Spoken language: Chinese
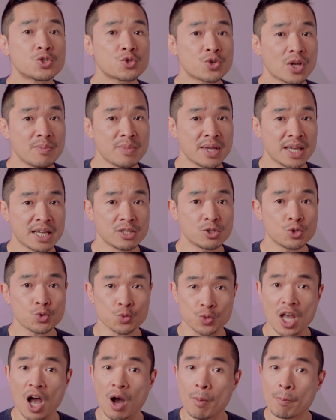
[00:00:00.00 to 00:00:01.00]
催眠
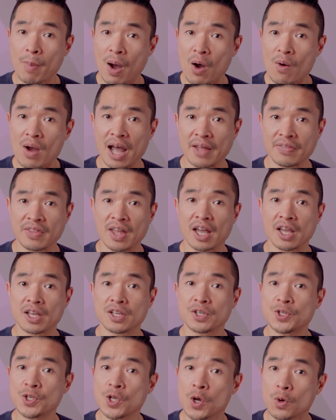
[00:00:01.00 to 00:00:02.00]
主要包含了
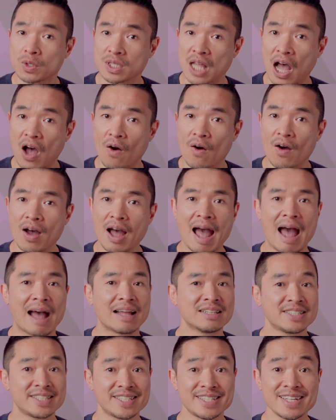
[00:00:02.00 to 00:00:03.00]
诱导
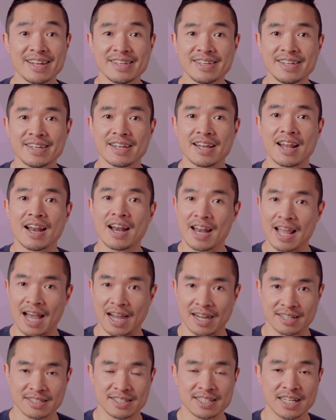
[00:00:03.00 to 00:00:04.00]
和建议
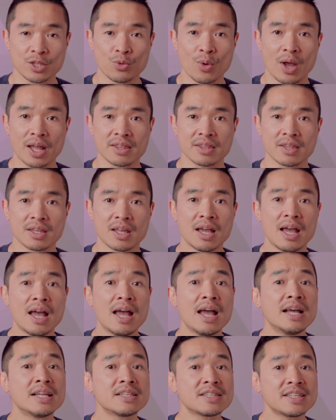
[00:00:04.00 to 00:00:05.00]
两个阶段。
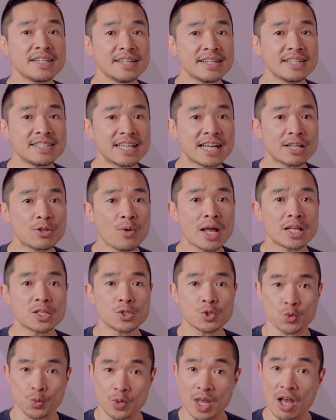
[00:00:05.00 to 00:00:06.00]
第一阶
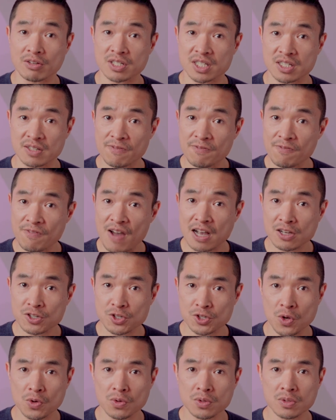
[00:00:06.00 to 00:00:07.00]
段主要是放
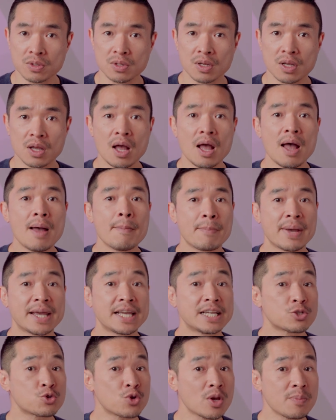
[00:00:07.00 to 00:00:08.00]
松，
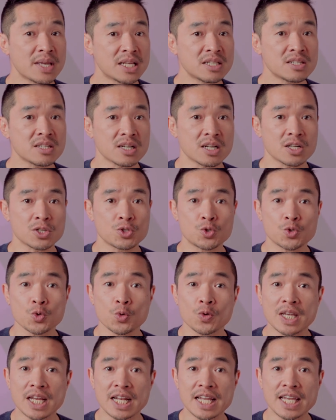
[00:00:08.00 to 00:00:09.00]
被催眠者
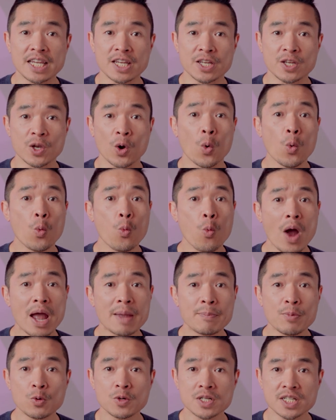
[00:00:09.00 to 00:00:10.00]
注意力由
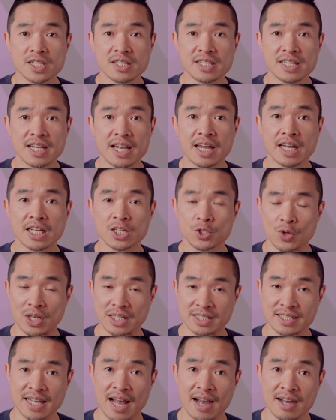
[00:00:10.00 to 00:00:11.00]
外部世界
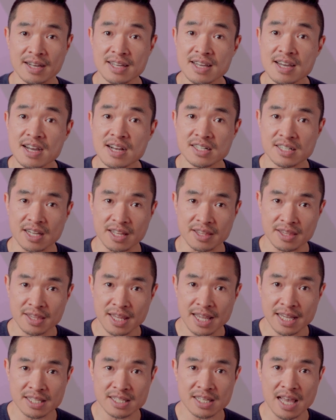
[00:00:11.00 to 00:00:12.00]
转向个
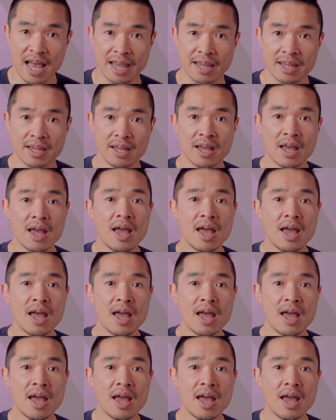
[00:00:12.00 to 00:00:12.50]
人内在，